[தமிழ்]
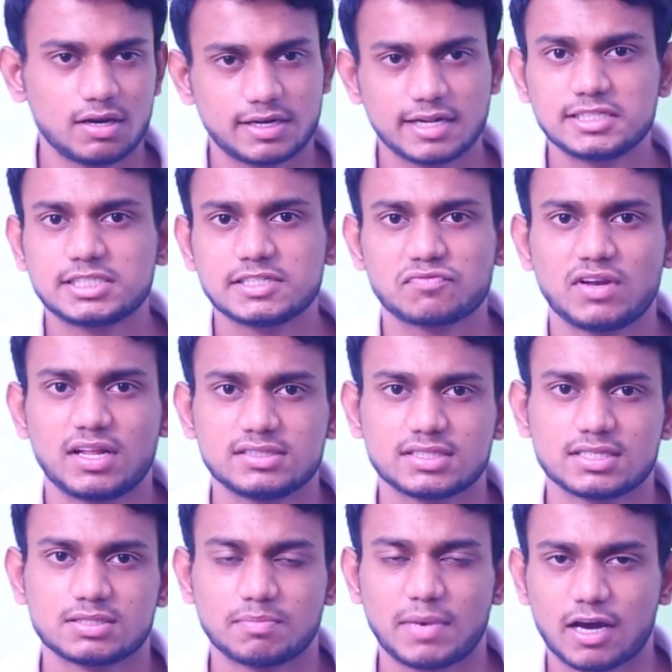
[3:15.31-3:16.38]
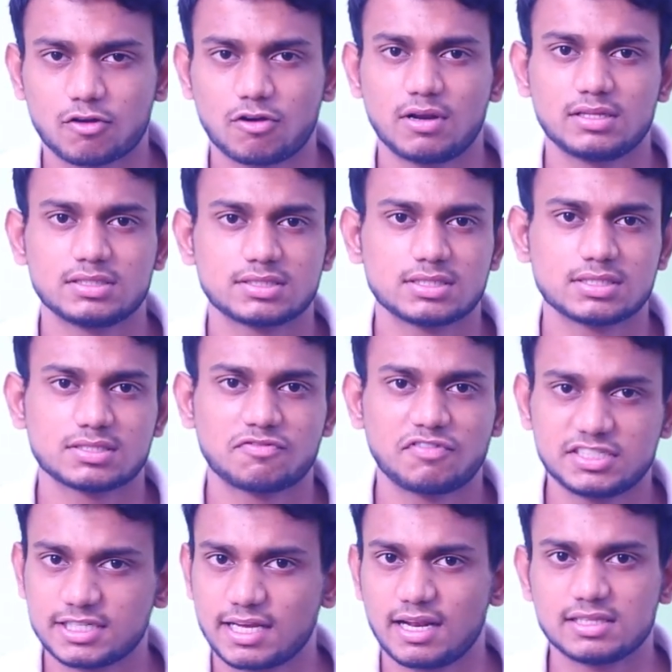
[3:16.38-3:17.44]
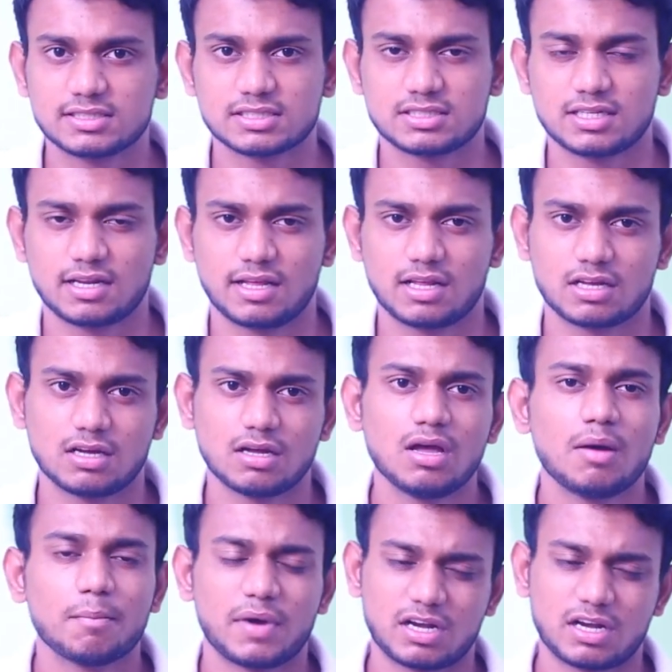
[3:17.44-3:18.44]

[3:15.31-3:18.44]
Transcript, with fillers: டில் ஷிஃப்ட் லென்சஸ் மேக்ரோ லென்சஸ் ஃபிஷியல் லென்சஸ் நிறையா இருக்குது